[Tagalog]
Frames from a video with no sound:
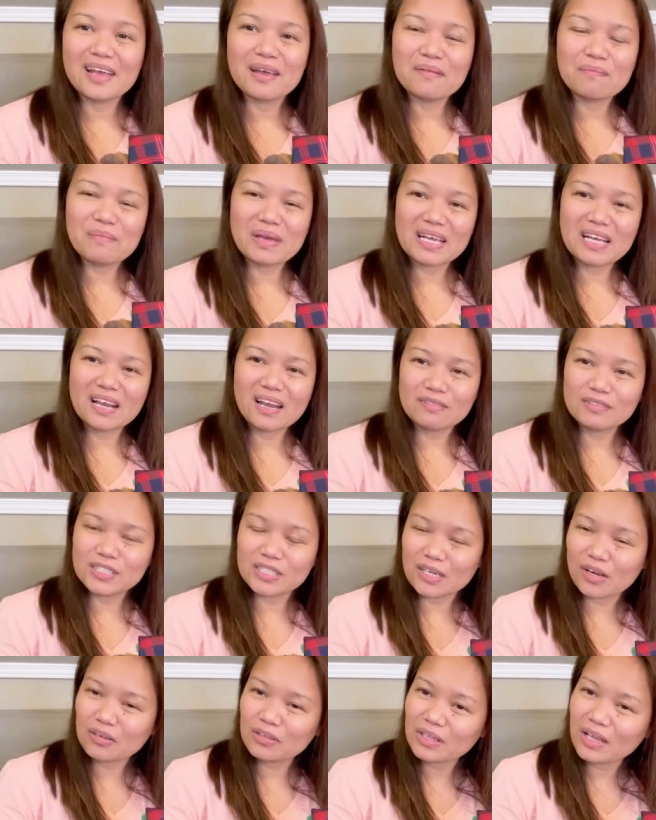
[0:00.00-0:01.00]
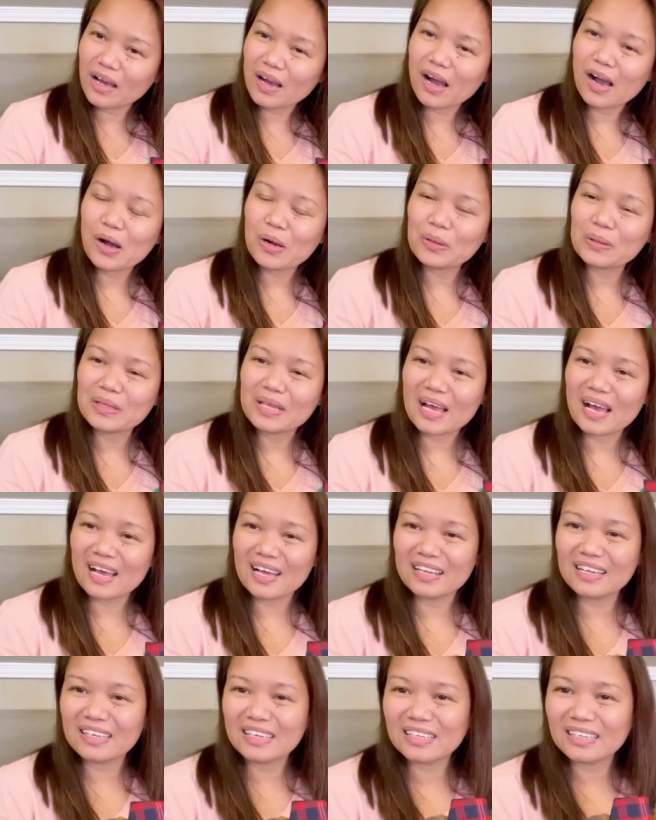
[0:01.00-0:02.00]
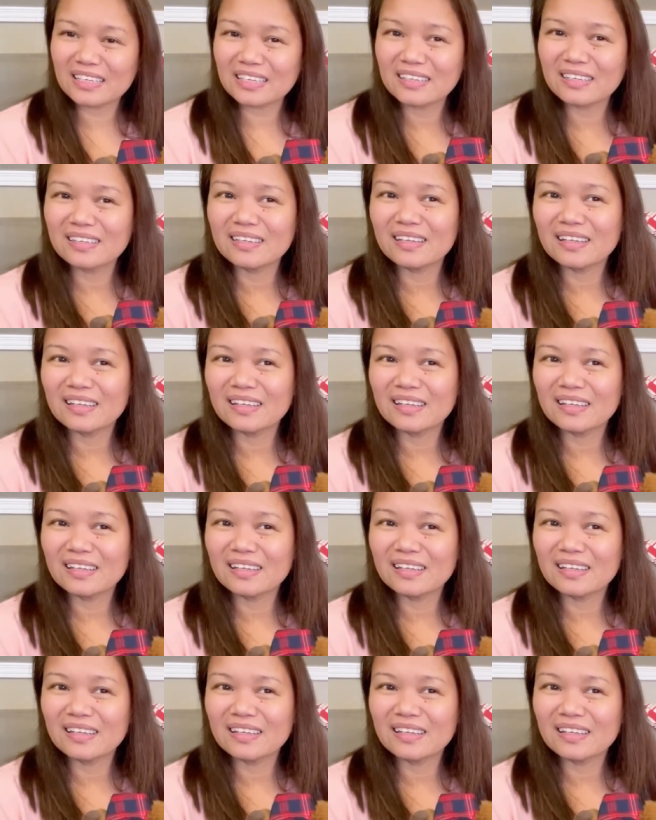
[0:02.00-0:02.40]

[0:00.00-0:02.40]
mega love shout out, Alin,